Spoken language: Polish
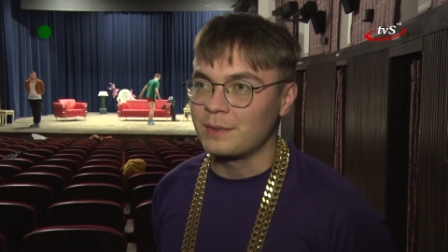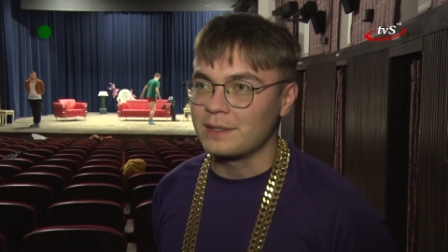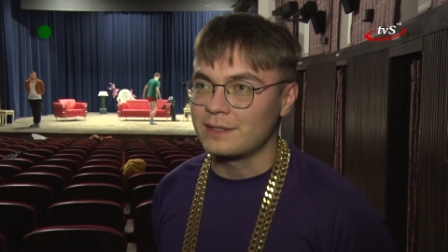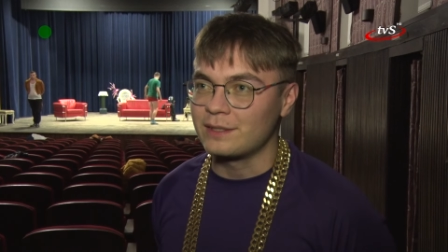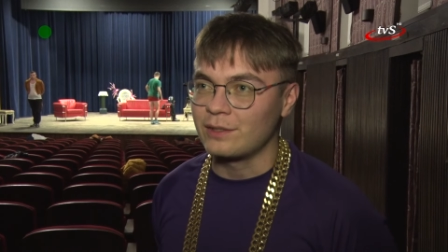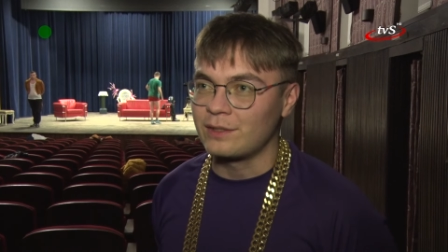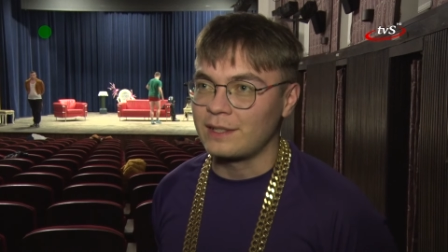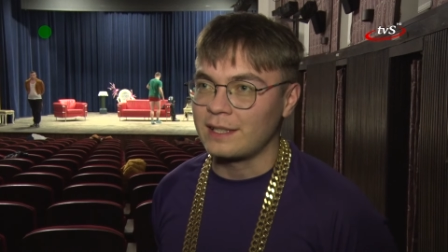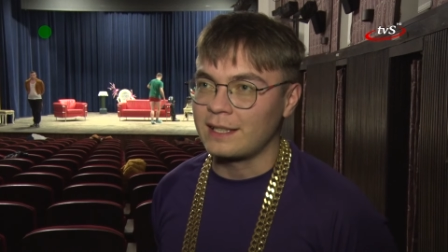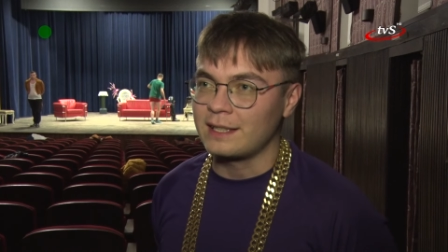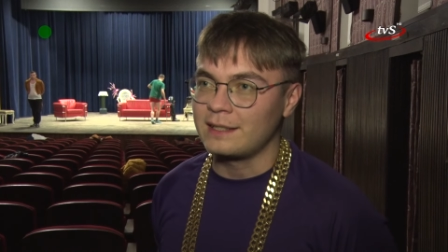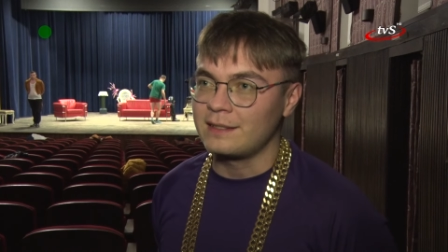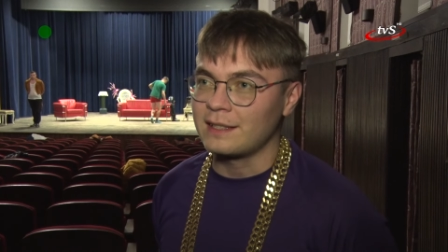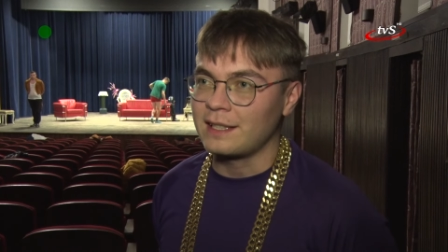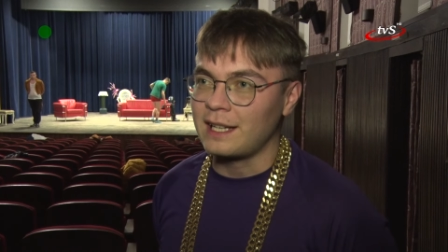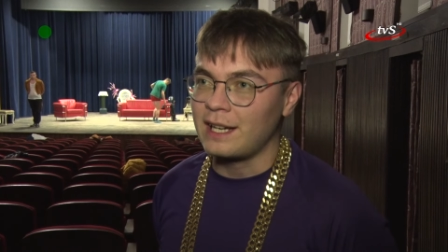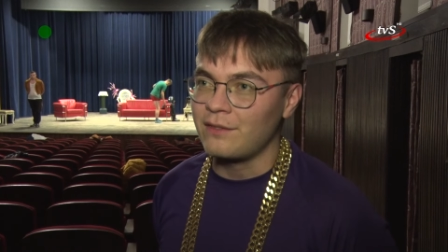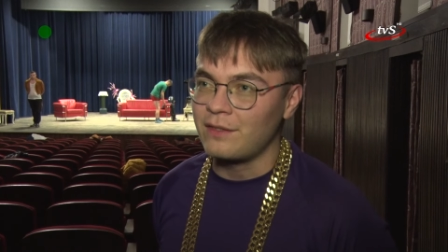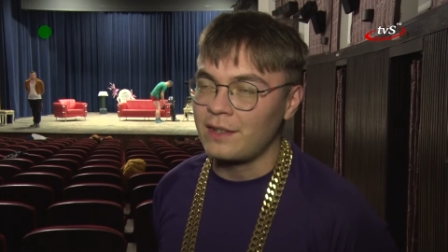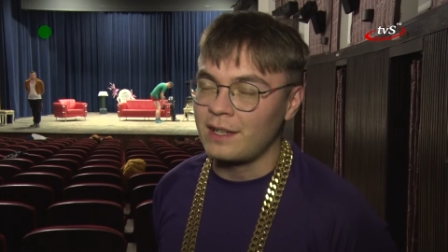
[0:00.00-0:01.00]
Jest to takie
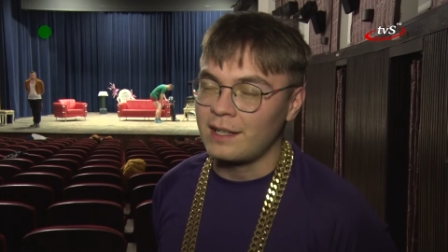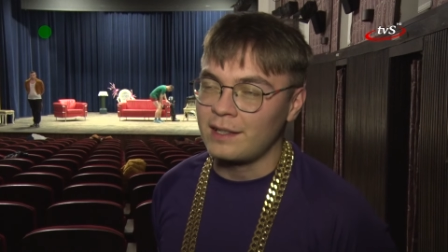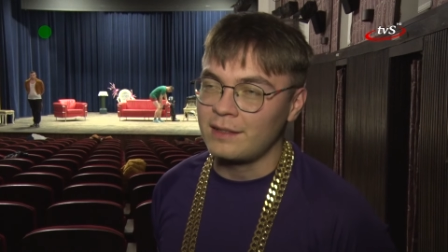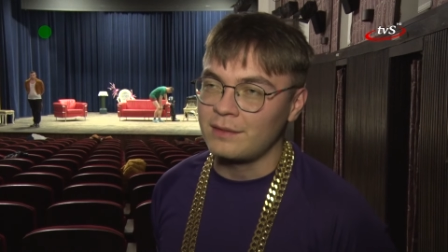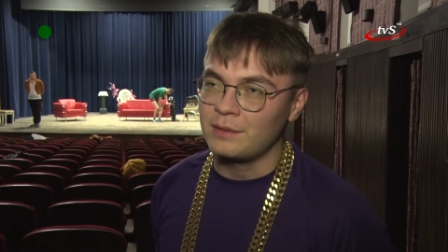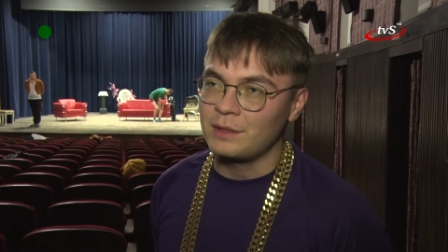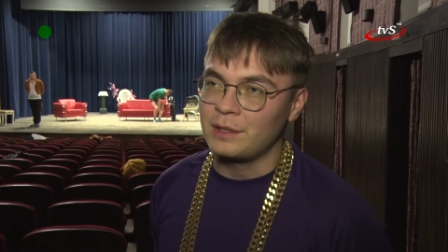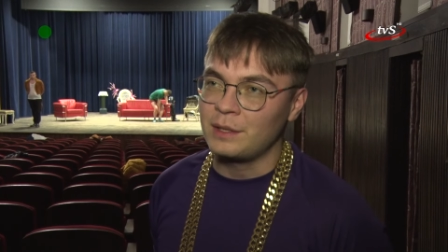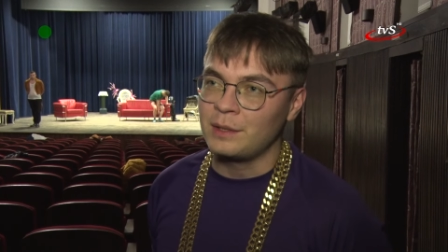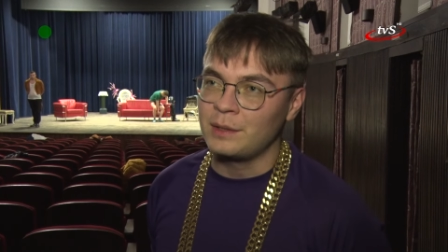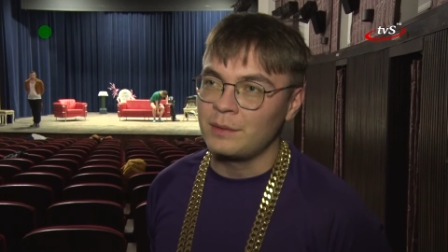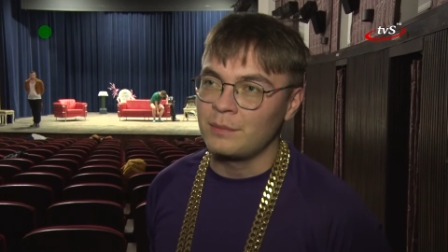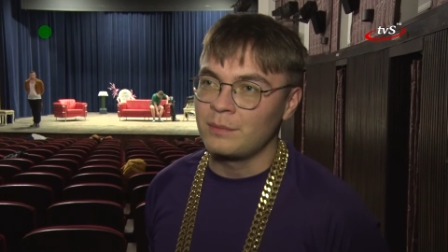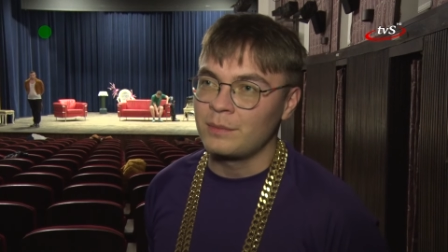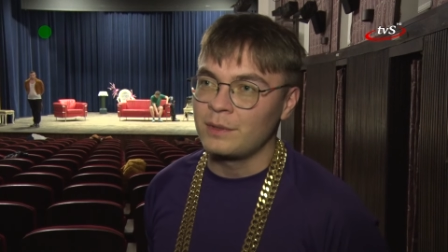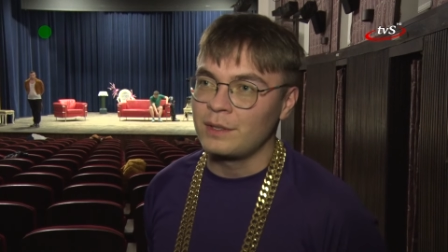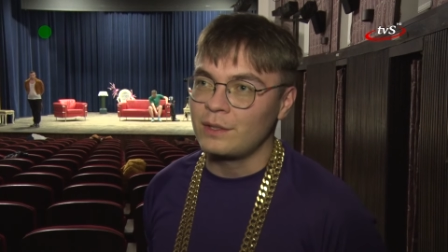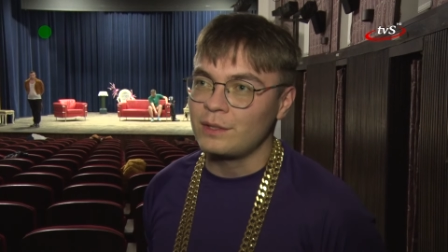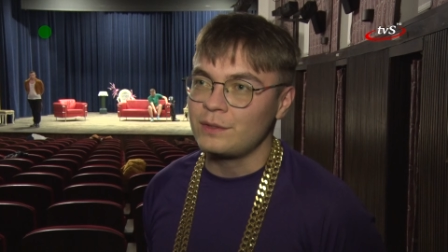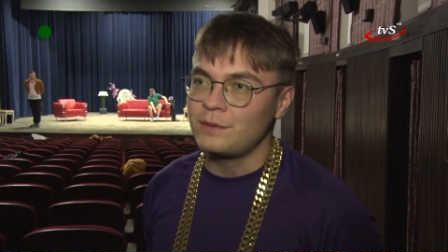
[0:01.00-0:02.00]
ciekawe i
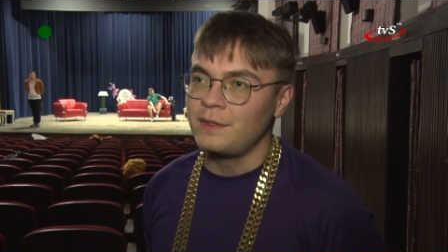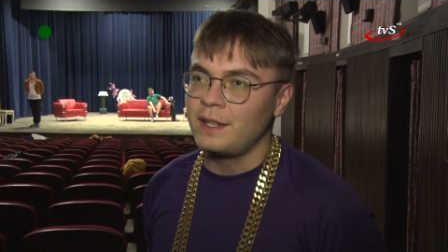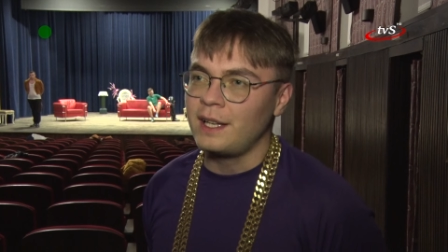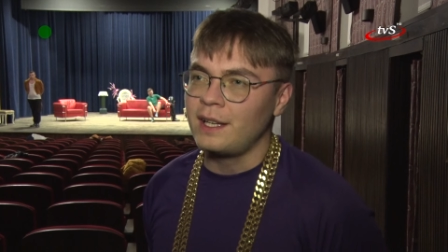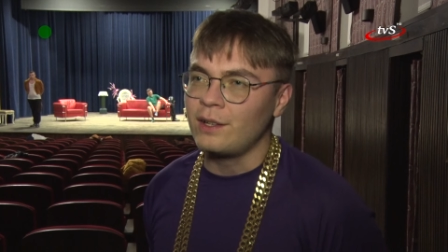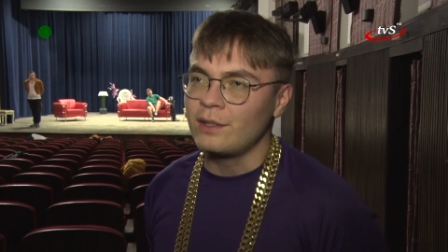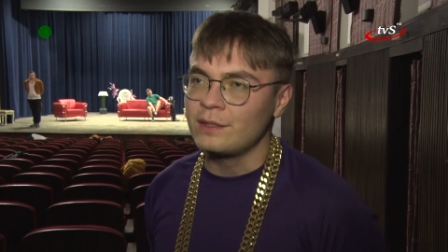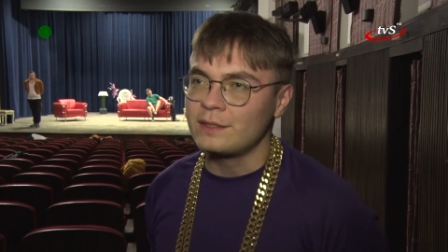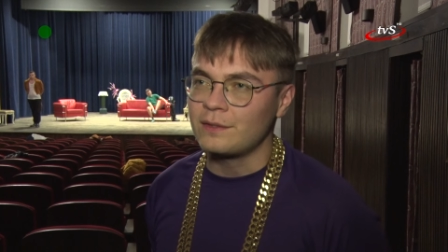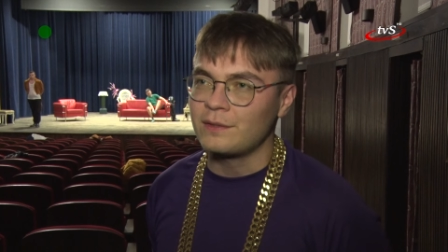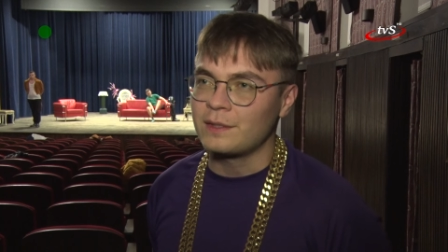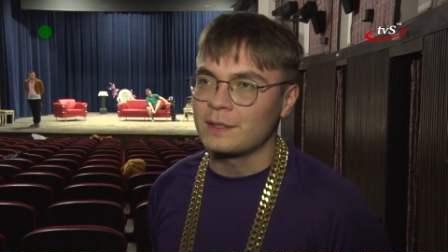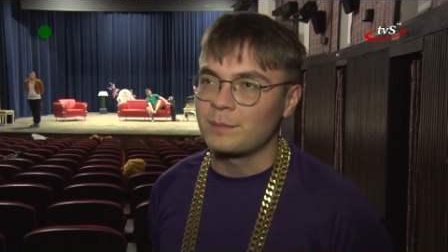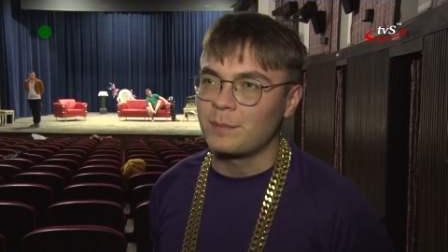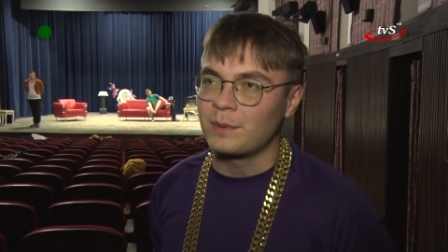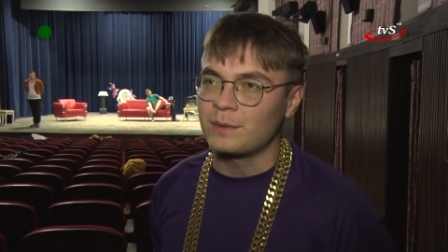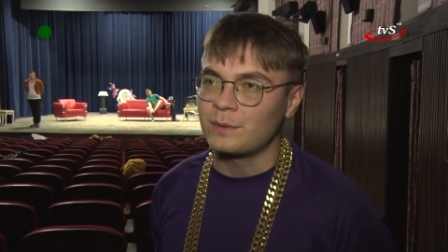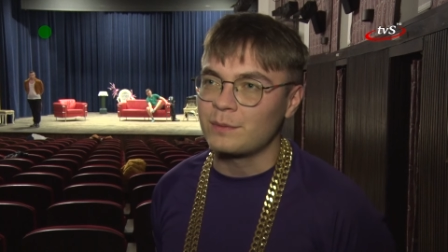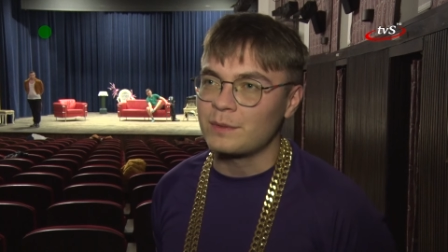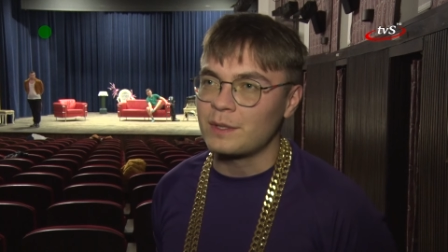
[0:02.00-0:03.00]
rozwijające w ten
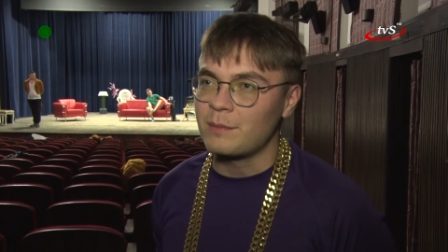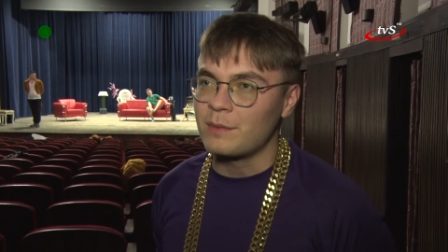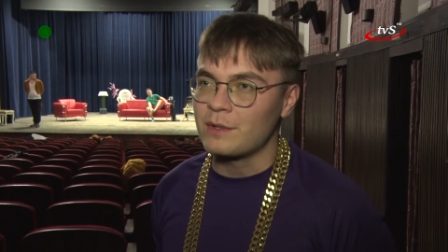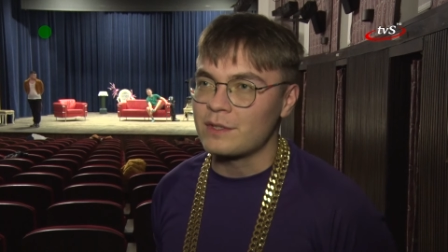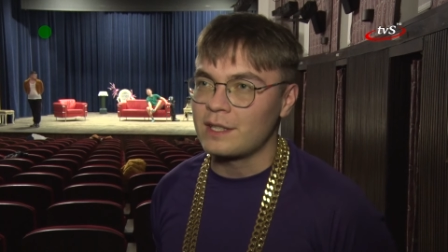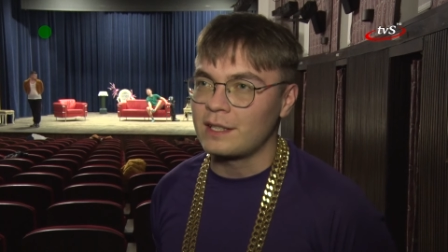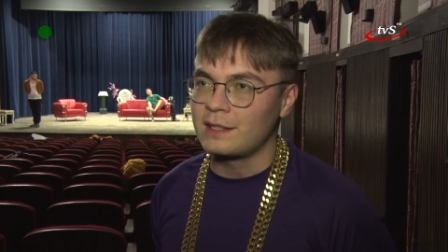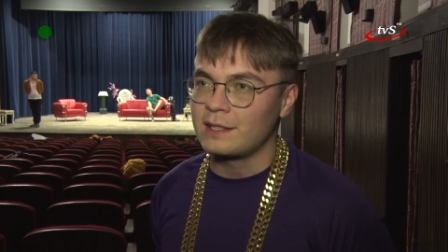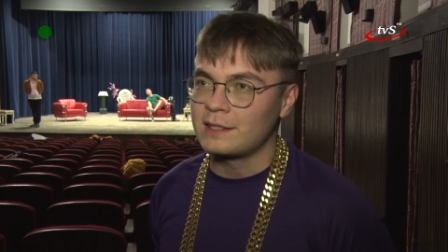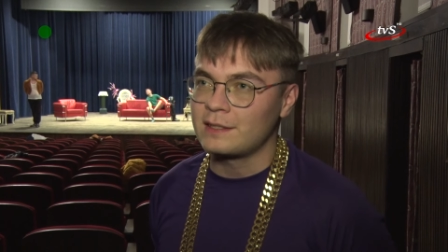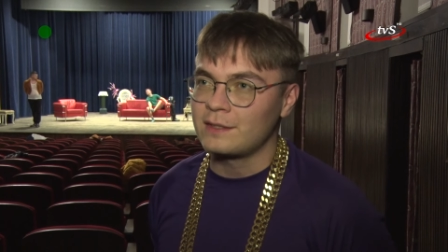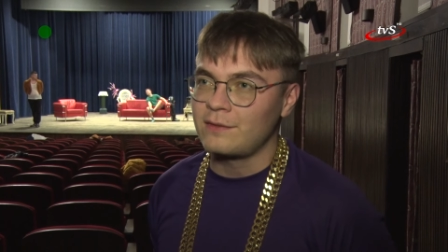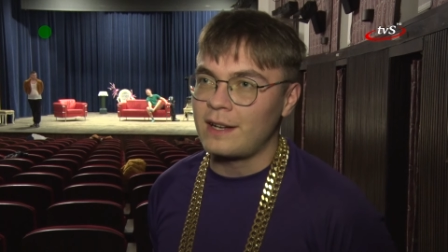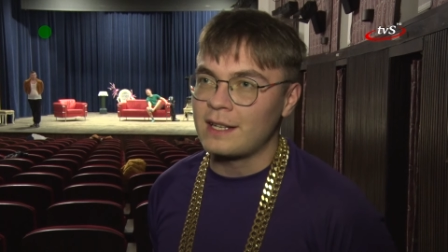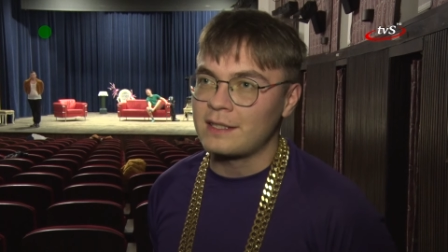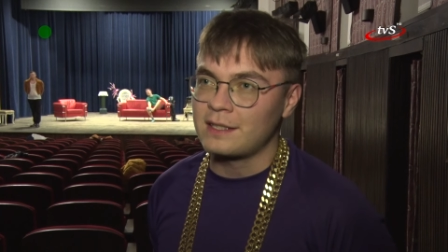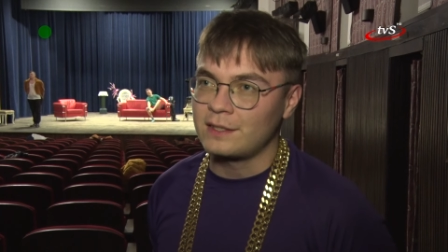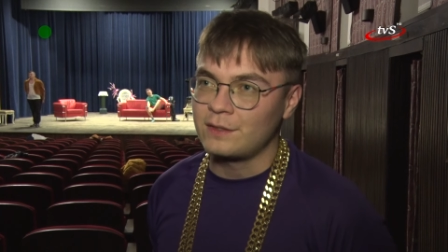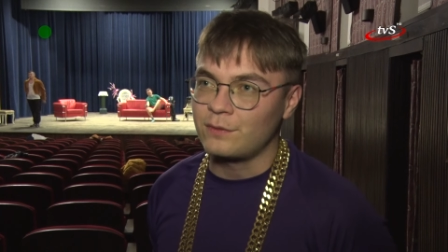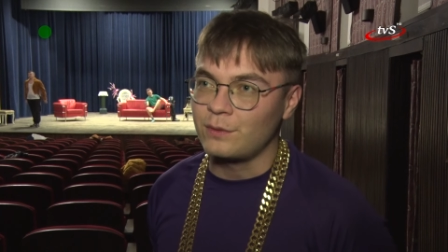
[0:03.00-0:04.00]
sposób, że można też
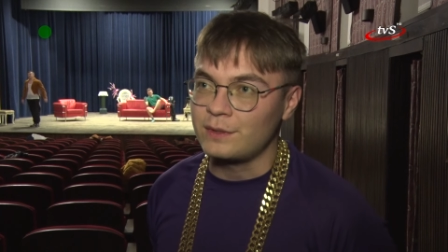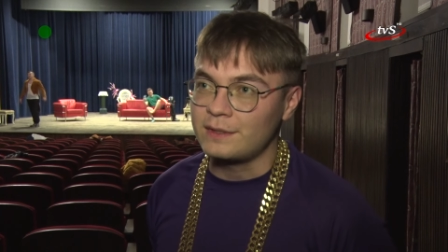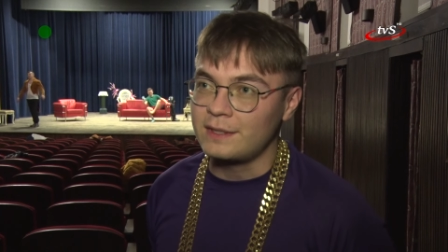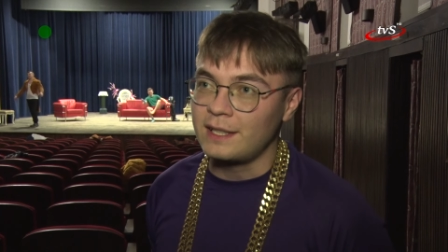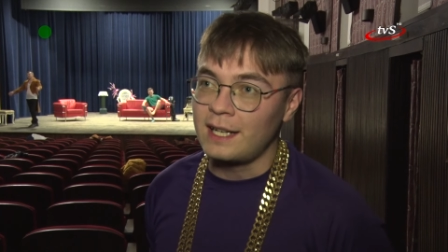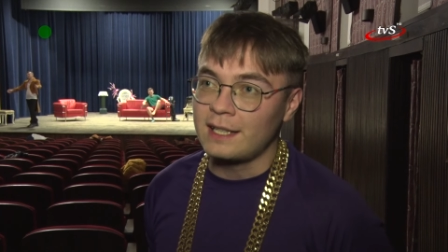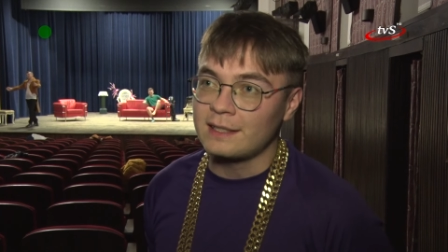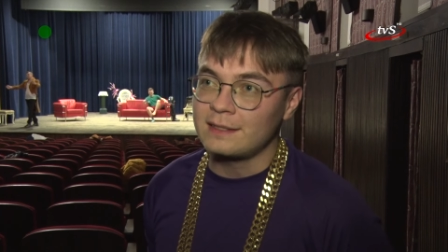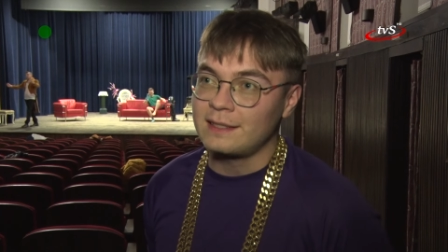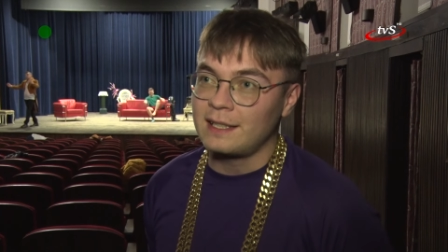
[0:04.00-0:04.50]
zwalczać swój taki stres,